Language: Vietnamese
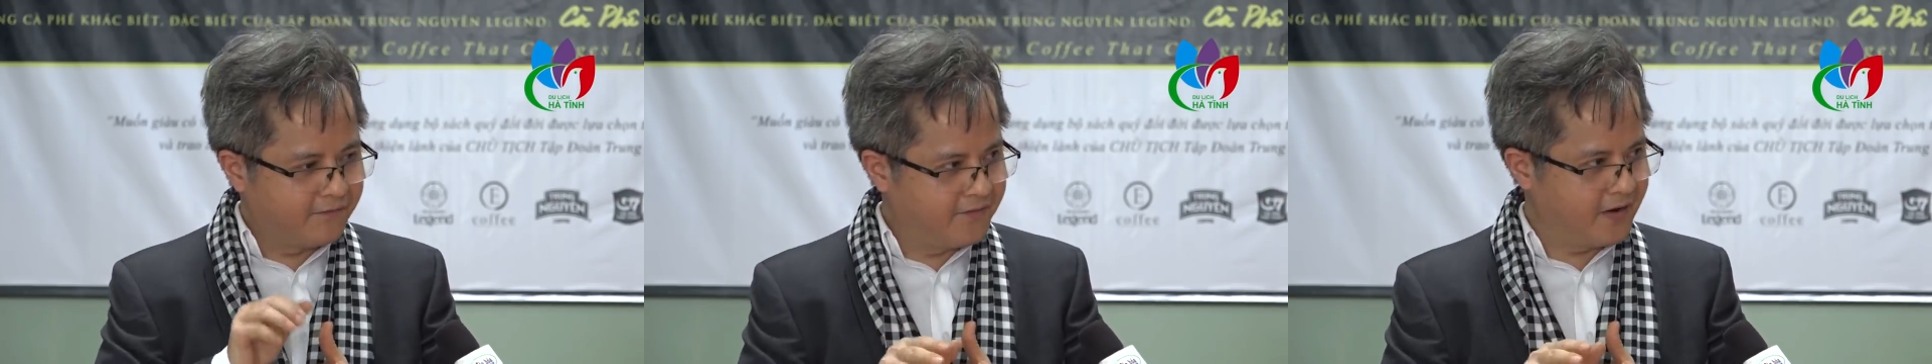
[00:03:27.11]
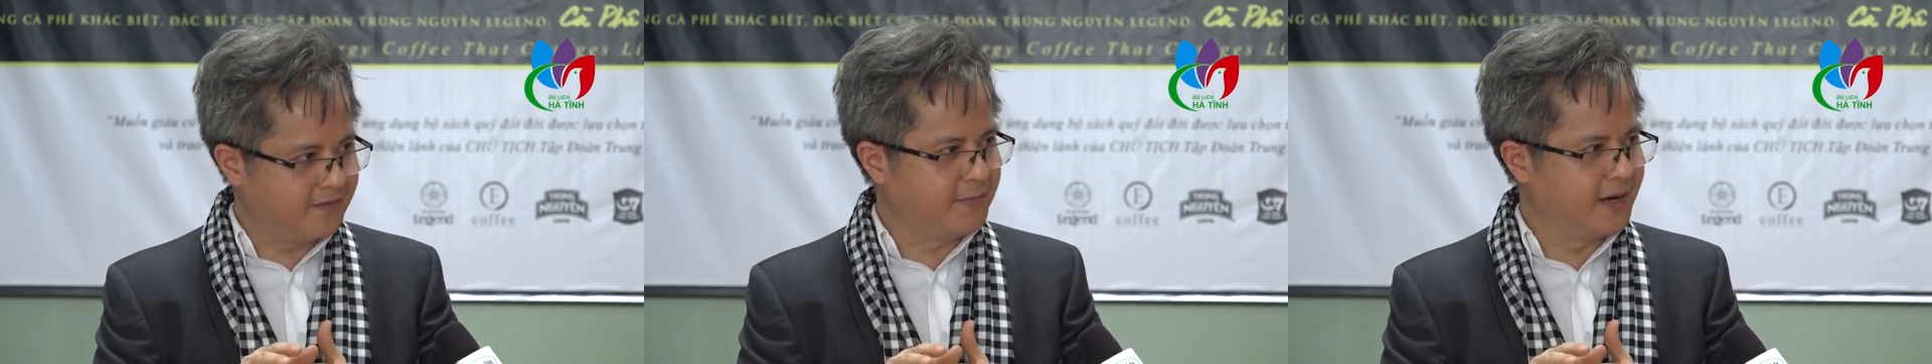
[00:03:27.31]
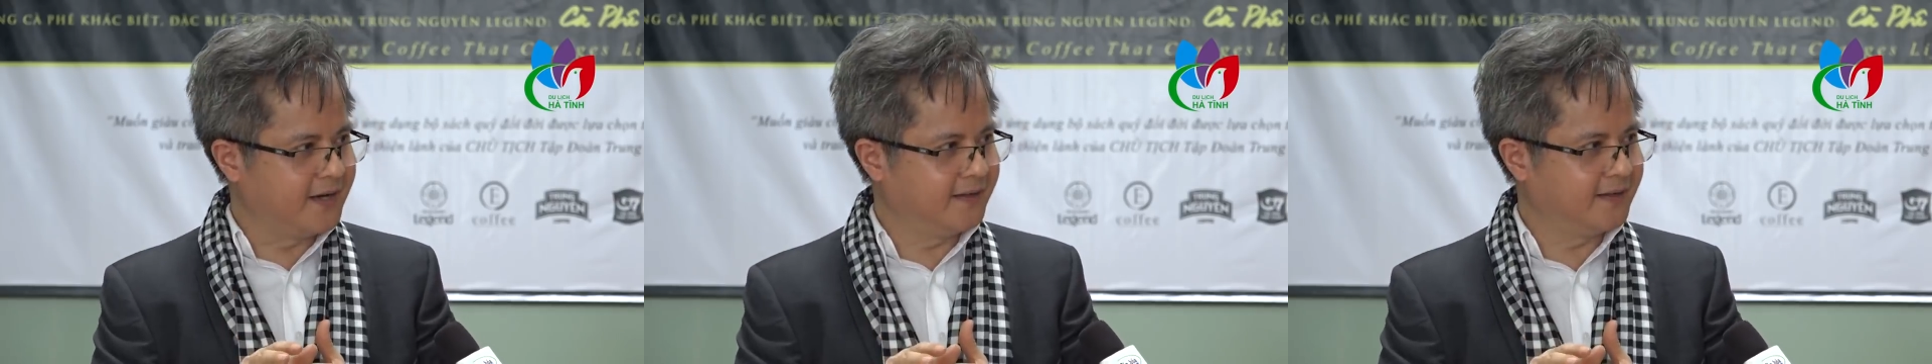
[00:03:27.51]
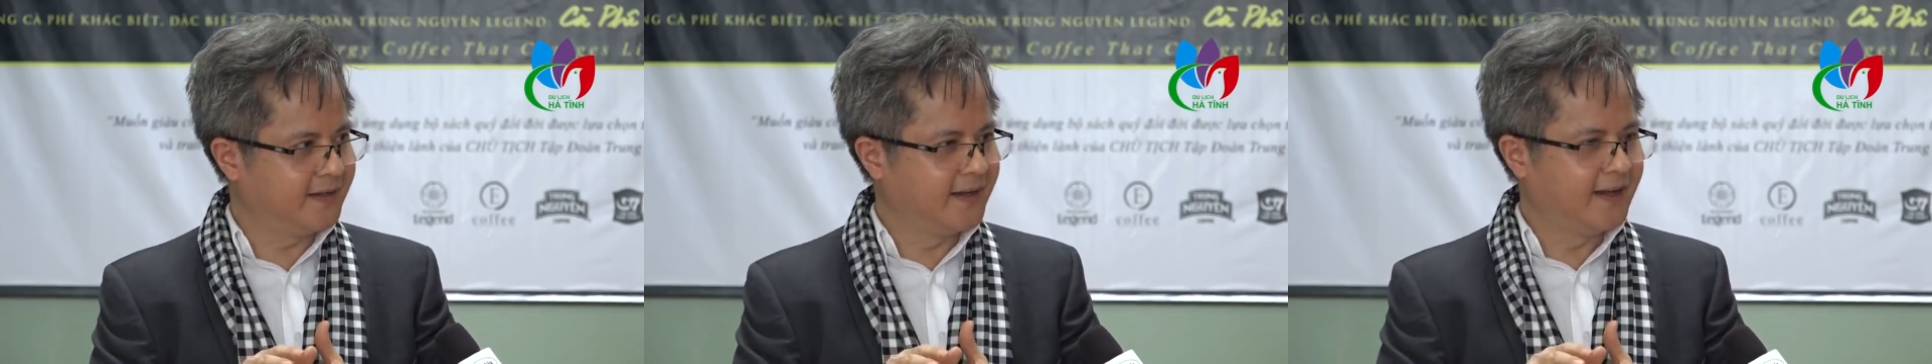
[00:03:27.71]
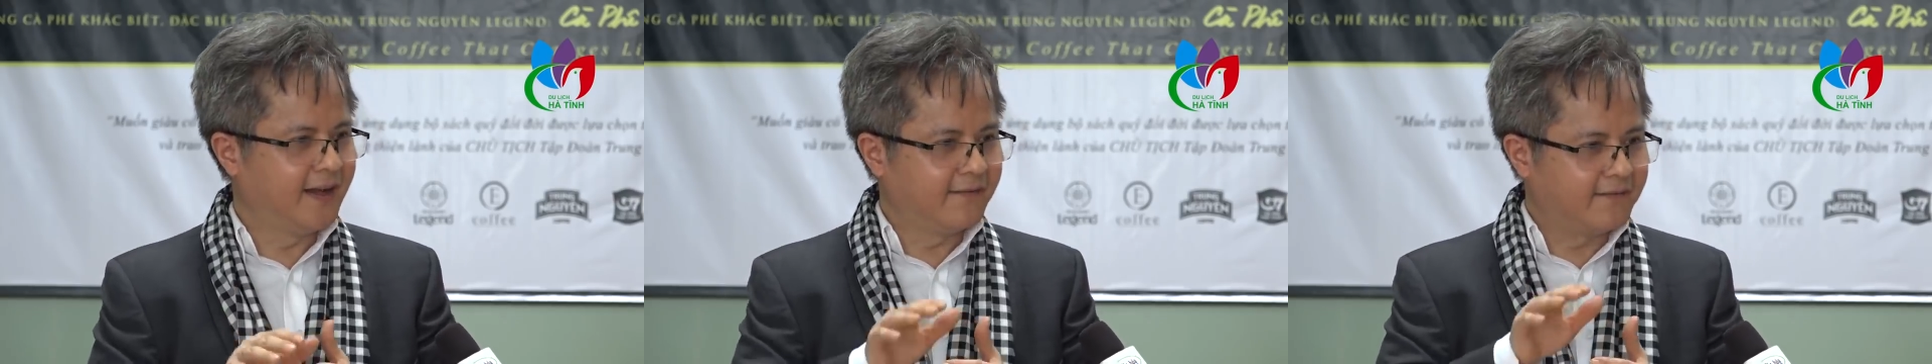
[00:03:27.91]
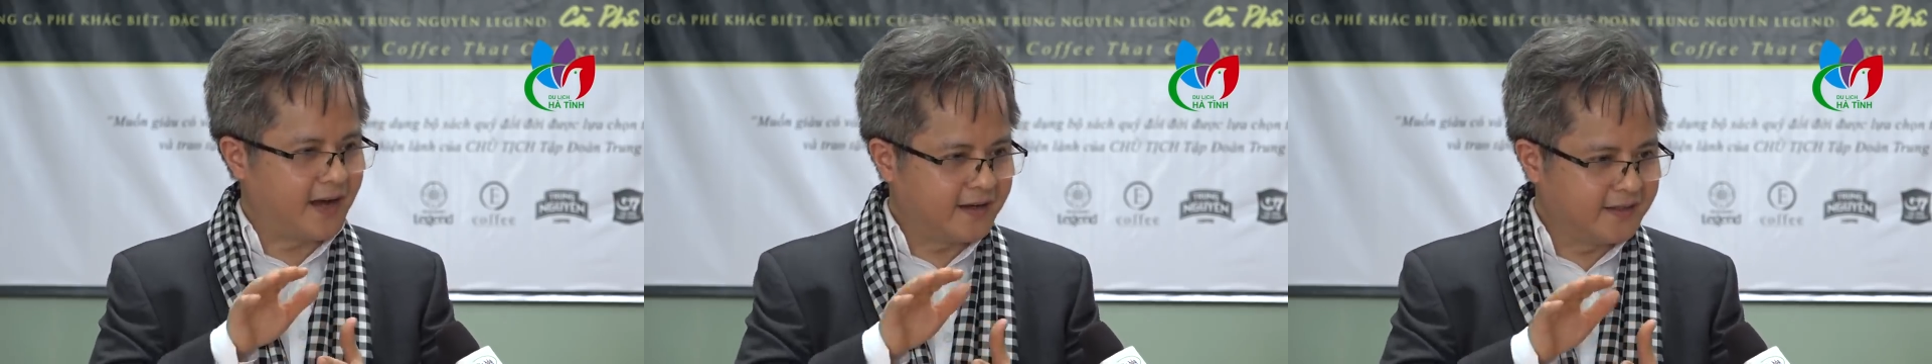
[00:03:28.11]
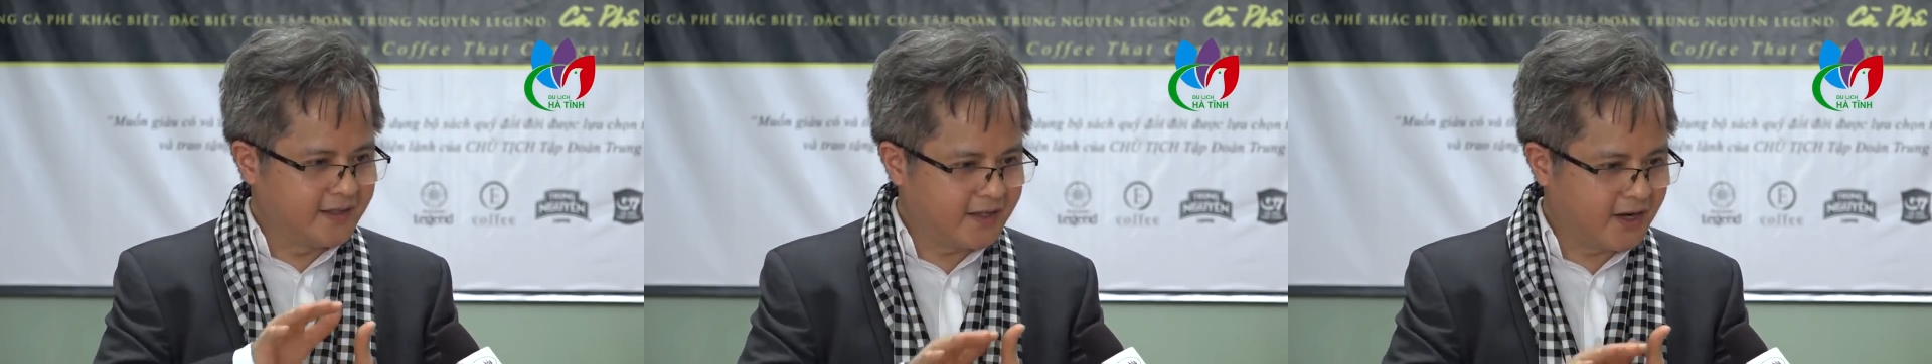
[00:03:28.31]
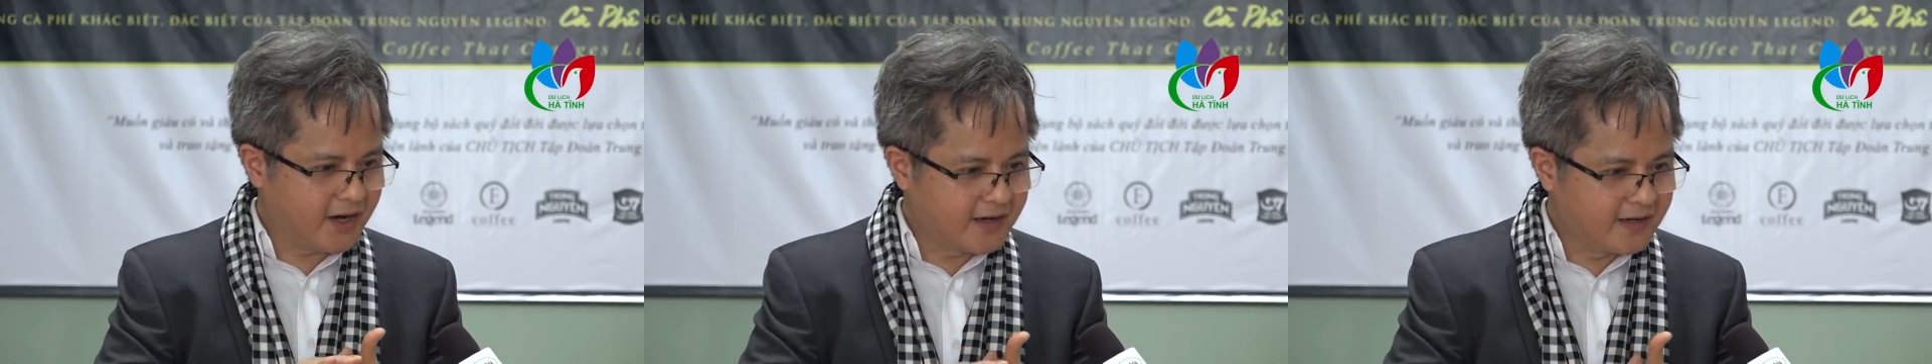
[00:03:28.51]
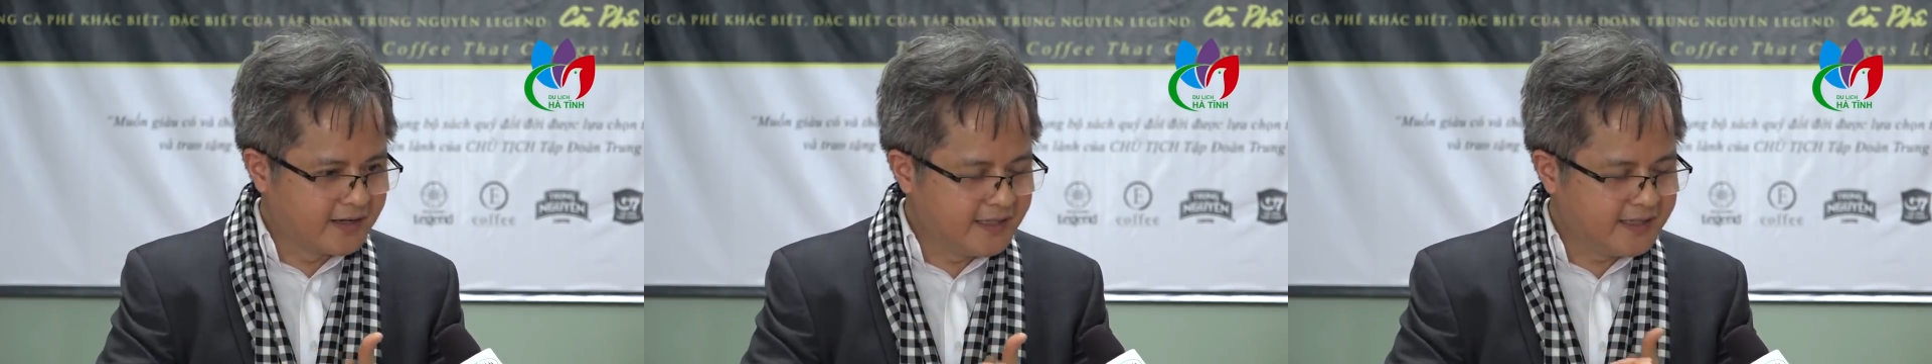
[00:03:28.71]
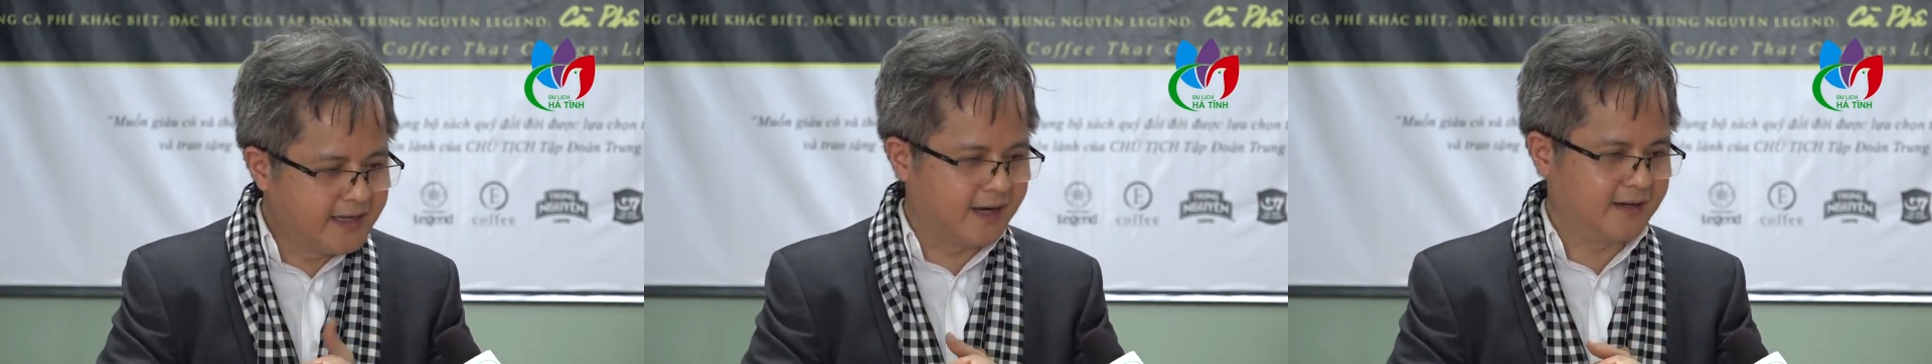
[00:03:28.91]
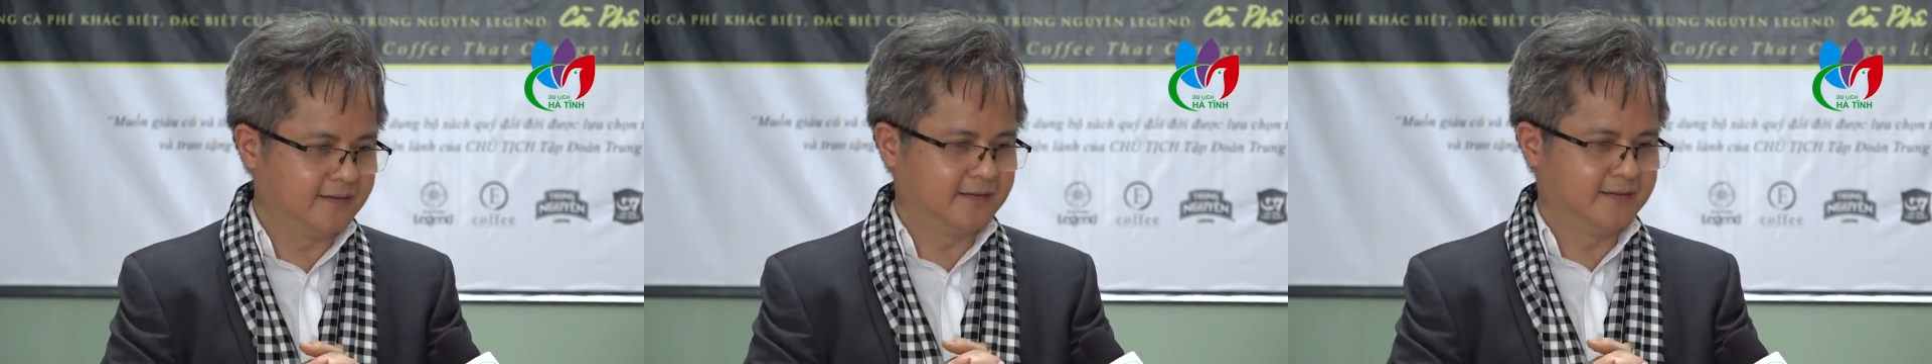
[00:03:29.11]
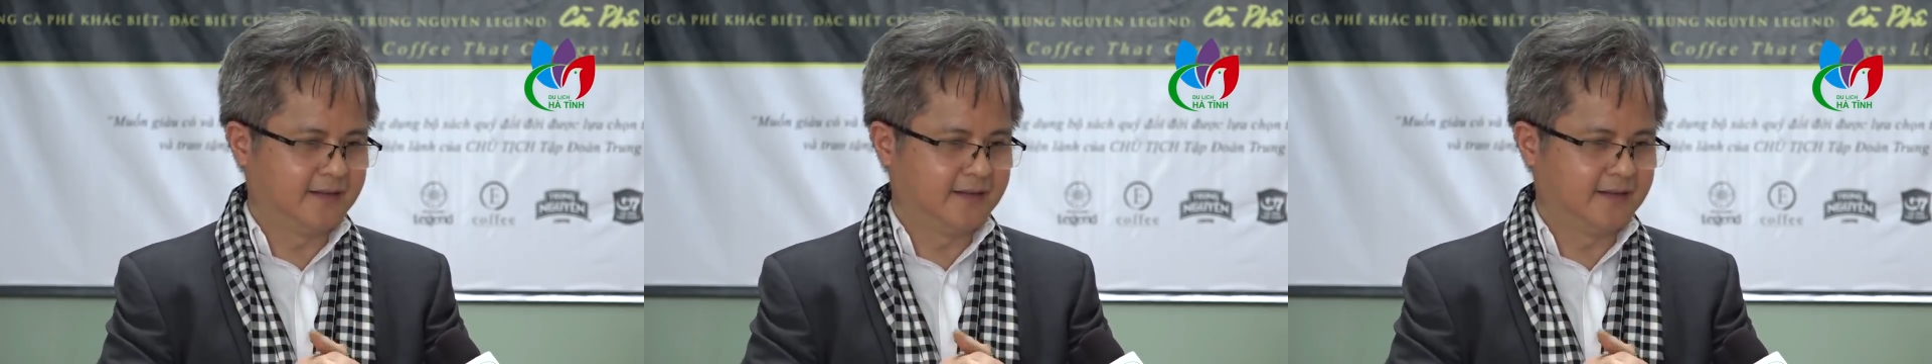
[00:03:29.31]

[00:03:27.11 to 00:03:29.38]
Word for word: vững bền và ở nơi đó người dân